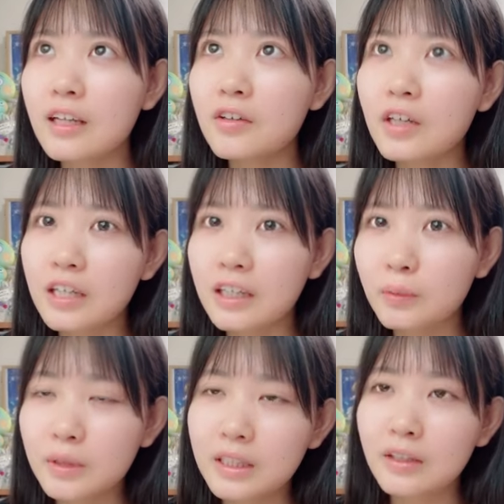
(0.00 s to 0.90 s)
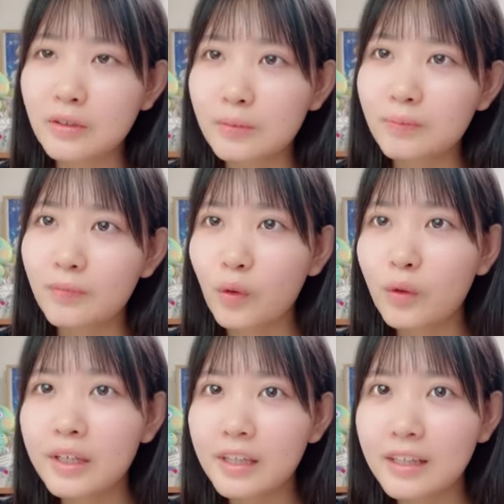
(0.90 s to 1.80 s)
れるかなと思ってたけど
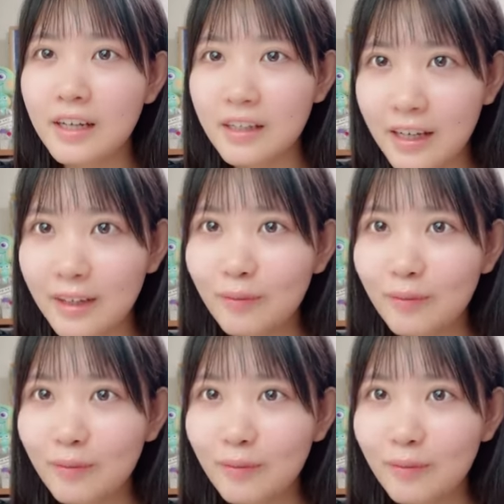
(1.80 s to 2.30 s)
本気で寝れない